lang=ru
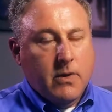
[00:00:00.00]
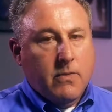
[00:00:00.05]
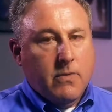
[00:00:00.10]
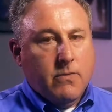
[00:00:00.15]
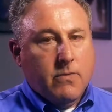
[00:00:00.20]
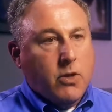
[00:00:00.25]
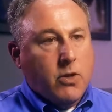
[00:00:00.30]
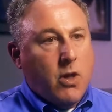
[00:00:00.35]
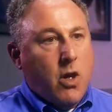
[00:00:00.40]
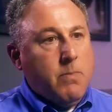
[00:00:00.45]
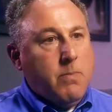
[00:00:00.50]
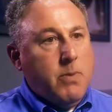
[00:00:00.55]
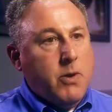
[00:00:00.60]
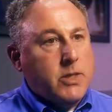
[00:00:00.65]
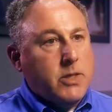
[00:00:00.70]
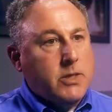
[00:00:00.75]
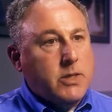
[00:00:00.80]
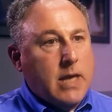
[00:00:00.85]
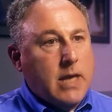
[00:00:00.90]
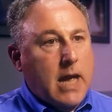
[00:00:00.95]
В течение
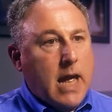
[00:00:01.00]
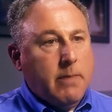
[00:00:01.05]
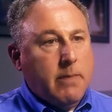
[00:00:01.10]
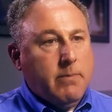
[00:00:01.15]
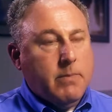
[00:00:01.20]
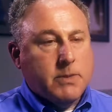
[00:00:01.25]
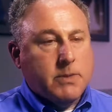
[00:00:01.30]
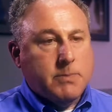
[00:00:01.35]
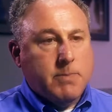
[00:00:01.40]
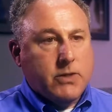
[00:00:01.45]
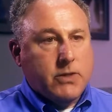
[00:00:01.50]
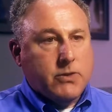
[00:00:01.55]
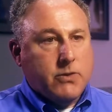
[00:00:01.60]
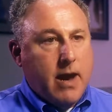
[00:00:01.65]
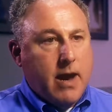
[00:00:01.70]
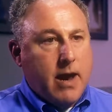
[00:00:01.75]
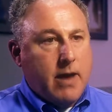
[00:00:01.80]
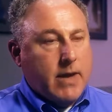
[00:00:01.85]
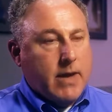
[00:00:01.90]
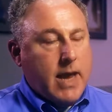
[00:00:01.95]
длительного времени
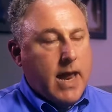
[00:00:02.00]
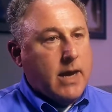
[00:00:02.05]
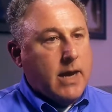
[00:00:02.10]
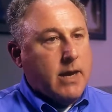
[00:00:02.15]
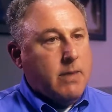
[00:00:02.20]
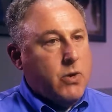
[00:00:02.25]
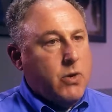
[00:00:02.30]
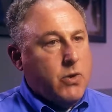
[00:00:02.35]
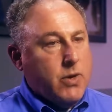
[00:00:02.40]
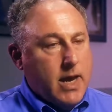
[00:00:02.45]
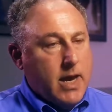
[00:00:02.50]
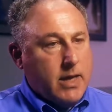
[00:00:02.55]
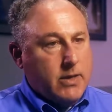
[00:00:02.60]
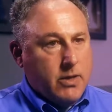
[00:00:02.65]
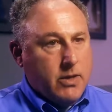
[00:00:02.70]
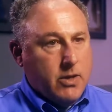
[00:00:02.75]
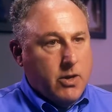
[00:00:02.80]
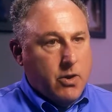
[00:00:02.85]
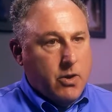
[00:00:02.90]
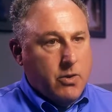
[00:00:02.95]
зонд не может
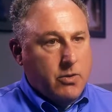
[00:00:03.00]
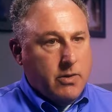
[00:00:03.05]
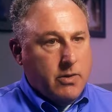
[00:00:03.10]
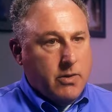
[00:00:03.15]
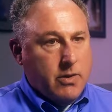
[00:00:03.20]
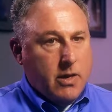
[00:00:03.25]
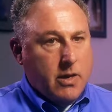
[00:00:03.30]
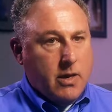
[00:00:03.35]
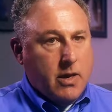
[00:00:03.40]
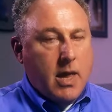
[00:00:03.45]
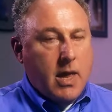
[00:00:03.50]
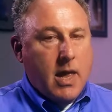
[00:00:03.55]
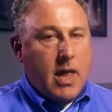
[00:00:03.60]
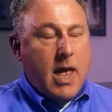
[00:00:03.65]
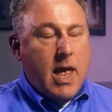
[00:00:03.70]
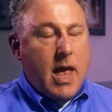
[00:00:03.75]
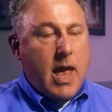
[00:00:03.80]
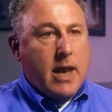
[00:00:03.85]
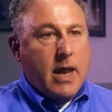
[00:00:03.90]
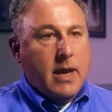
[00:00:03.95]
держать связь с
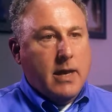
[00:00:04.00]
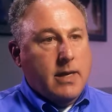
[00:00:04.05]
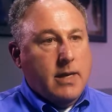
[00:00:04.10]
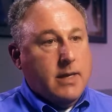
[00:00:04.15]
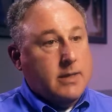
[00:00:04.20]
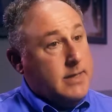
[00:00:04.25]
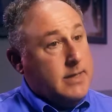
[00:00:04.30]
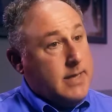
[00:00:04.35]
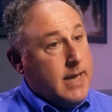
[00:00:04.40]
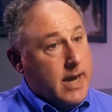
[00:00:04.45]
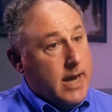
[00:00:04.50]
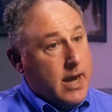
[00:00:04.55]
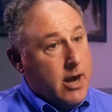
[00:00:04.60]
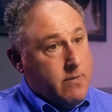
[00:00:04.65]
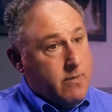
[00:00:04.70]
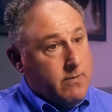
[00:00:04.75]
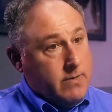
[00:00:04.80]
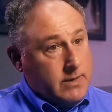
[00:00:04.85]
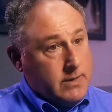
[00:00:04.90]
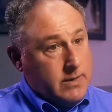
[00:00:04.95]
Землей, и он
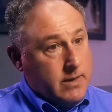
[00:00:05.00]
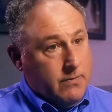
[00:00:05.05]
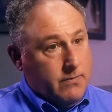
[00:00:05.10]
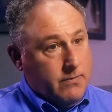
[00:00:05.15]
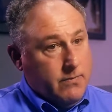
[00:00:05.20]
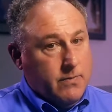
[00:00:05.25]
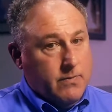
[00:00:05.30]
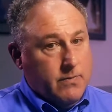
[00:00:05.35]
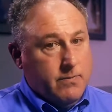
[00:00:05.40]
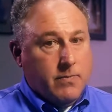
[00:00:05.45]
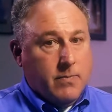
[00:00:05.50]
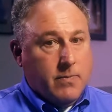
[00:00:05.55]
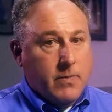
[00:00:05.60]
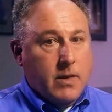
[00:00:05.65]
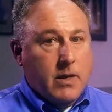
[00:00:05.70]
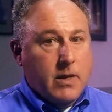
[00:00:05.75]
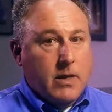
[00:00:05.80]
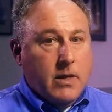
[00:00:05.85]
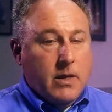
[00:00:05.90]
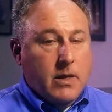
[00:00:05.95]
должен позаботиться о
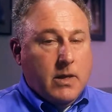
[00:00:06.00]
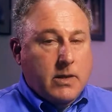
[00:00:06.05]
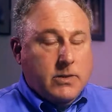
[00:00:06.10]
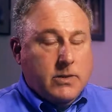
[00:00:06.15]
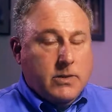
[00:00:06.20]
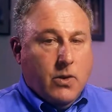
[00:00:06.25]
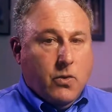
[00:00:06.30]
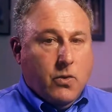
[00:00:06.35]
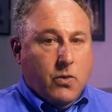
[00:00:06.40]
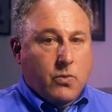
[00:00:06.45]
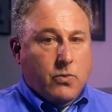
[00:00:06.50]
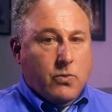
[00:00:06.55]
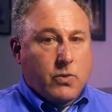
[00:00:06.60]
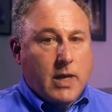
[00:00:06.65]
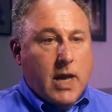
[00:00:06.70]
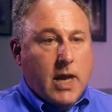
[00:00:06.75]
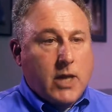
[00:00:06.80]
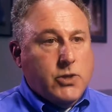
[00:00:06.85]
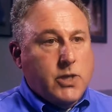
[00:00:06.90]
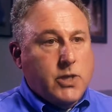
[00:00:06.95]
себе сам.
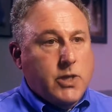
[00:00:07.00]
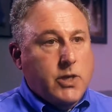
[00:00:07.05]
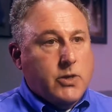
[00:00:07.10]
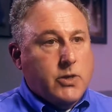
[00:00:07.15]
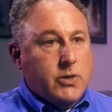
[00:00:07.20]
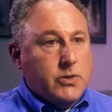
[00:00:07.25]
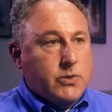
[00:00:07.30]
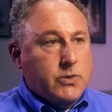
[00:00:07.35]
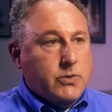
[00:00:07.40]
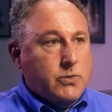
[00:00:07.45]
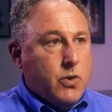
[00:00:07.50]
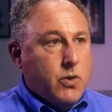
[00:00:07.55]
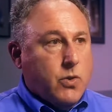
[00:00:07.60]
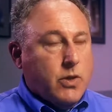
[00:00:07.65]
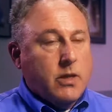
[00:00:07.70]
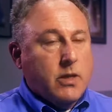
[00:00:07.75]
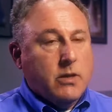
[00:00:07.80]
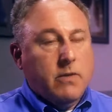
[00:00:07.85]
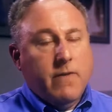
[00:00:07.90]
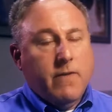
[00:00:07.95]
Инженеры на
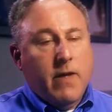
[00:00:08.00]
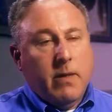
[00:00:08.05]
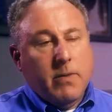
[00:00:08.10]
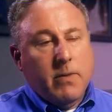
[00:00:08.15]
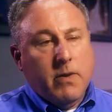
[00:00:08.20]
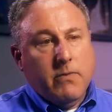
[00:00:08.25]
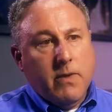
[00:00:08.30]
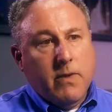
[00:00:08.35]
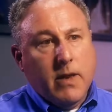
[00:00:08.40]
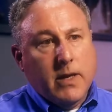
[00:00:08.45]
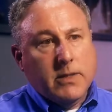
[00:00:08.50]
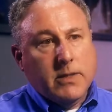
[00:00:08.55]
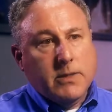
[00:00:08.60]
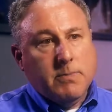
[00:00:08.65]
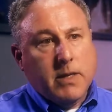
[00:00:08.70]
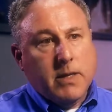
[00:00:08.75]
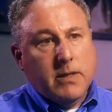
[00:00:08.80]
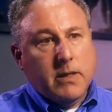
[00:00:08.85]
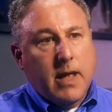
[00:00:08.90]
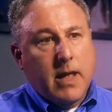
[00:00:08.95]
этапе разработки
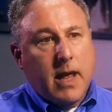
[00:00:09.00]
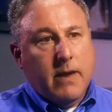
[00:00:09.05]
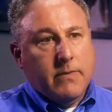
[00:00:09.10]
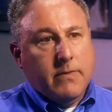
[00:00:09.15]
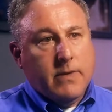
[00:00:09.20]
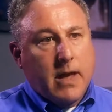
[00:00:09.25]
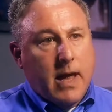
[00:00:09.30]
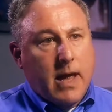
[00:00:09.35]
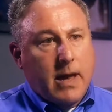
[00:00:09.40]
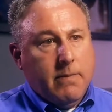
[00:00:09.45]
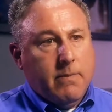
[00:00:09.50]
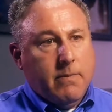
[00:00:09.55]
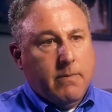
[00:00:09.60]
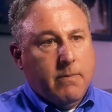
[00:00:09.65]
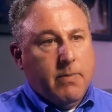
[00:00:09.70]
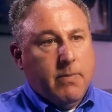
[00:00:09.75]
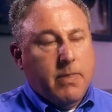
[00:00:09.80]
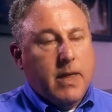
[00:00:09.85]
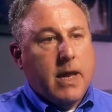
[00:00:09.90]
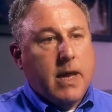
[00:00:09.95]
много думали о том,
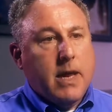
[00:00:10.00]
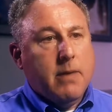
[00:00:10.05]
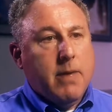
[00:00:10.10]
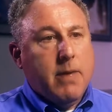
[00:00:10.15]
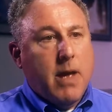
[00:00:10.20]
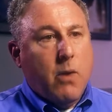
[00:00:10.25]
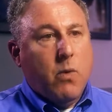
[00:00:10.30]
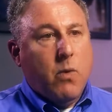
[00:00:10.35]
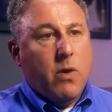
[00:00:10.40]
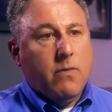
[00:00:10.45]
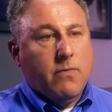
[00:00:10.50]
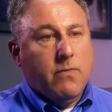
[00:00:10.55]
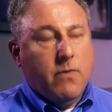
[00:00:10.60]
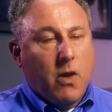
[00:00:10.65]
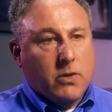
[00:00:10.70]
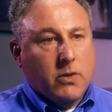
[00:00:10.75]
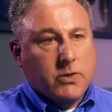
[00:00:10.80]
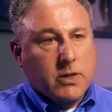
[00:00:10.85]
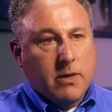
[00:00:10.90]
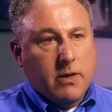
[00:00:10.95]
что могло бы
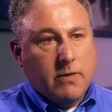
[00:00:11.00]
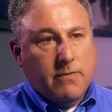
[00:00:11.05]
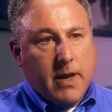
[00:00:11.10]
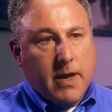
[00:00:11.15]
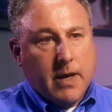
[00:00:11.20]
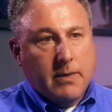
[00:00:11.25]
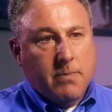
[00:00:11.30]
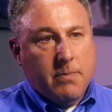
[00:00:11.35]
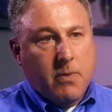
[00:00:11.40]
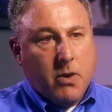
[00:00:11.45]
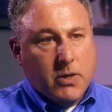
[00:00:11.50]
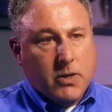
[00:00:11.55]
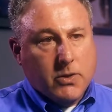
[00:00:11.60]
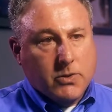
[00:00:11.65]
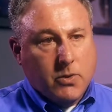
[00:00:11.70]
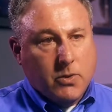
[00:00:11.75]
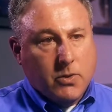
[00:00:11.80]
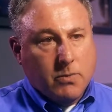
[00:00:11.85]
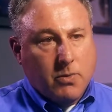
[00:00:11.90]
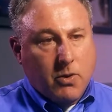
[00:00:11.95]
негативно
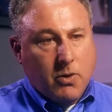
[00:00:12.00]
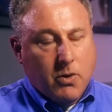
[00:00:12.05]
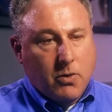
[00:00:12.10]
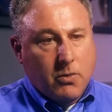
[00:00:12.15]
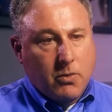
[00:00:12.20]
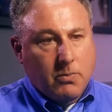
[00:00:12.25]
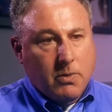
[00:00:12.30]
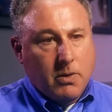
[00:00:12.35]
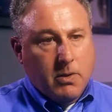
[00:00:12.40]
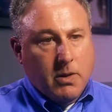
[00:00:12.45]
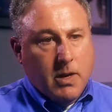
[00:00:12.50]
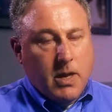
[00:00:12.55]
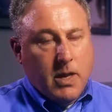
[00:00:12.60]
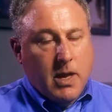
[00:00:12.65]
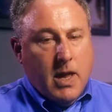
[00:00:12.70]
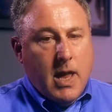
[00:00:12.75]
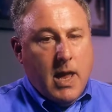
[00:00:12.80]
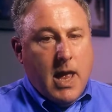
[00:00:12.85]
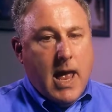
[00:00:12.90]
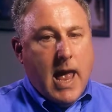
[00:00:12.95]
повлиять на работу
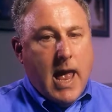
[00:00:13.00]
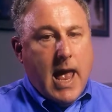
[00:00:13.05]
зонда.